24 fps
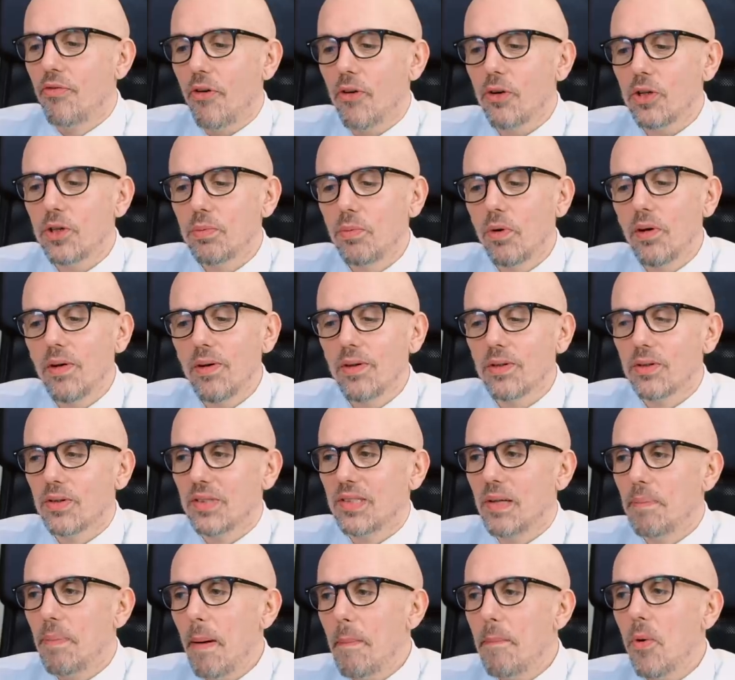Franchement, je
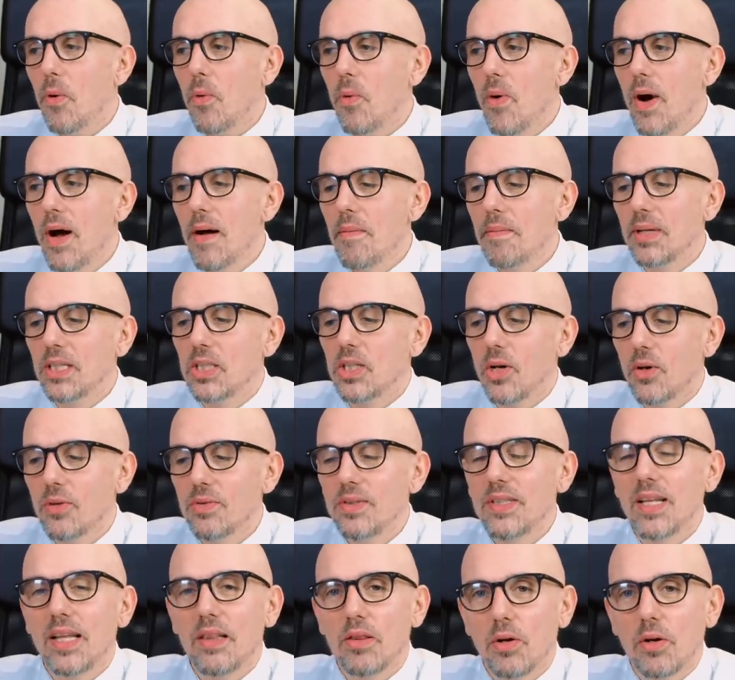sais pas pourquoi, mais j'ai
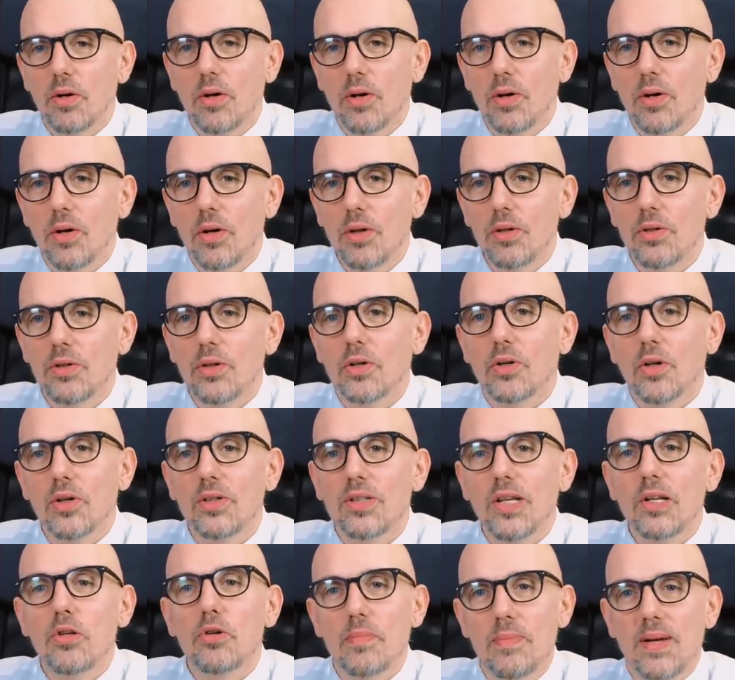envie d'être du
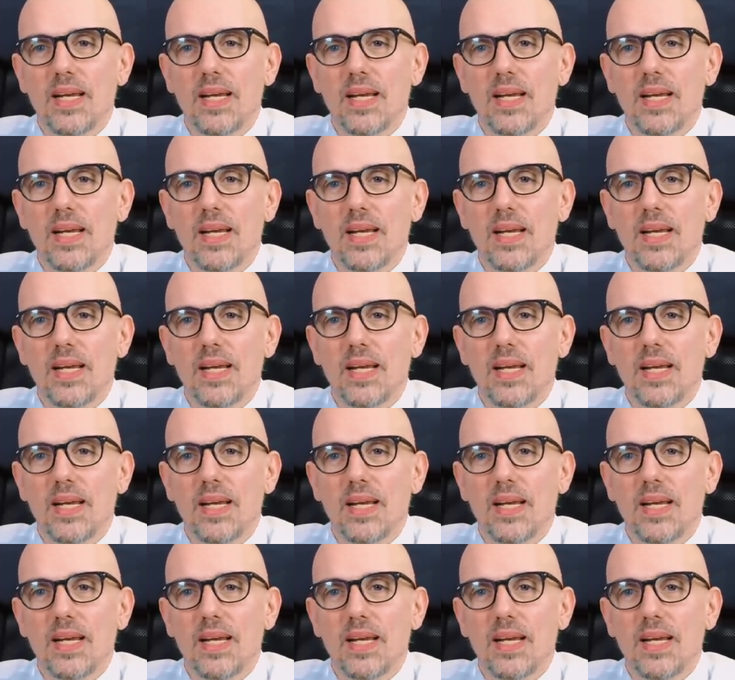côté du